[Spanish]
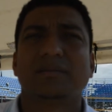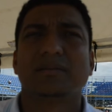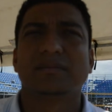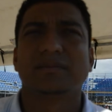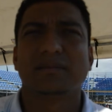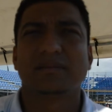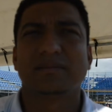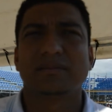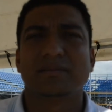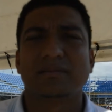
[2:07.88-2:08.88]
Por el
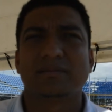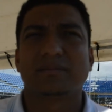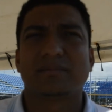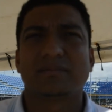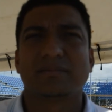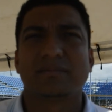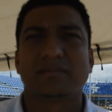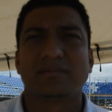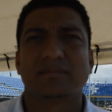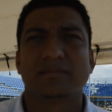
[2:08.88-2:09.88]
momento estás contemplando solo
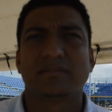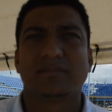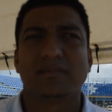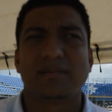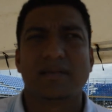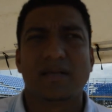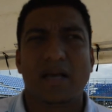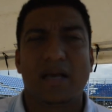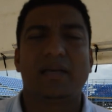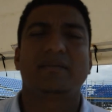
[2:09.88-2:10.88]
jugadores nacionales, ¿verdad?
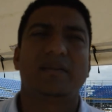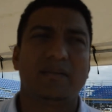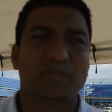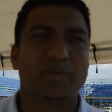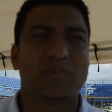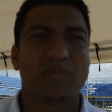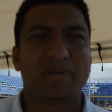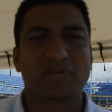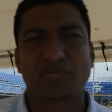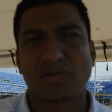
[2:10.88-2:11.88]
Eh, sí, por el
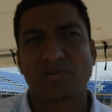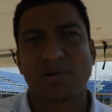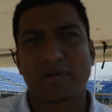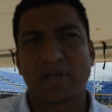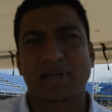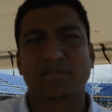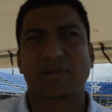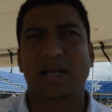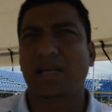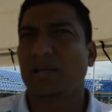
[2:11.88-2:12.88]
momento solo jugadores
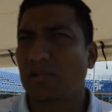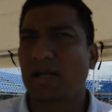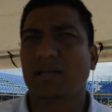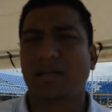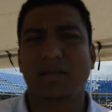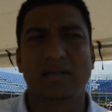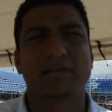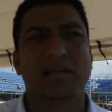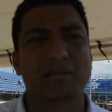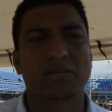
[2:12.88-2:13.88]
nacionales, igual que
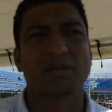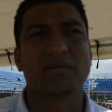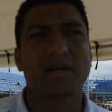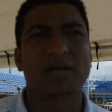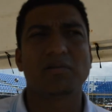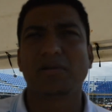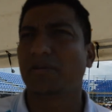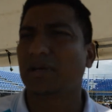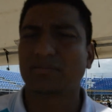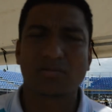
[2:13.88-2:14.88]
el, torneo Carlos
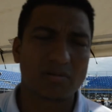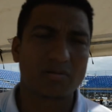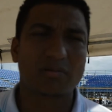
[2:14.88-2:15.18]
Ulloa, solo